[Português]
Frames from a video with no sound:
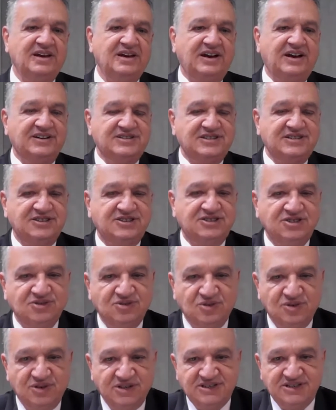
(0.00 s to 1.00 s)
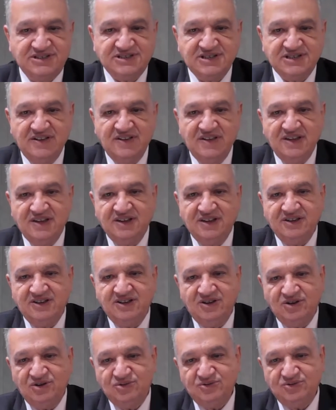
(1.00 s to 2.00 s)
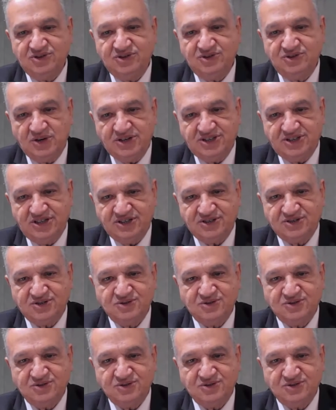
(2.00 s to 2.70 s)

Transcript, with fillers: as certidões, e eu dou aqui a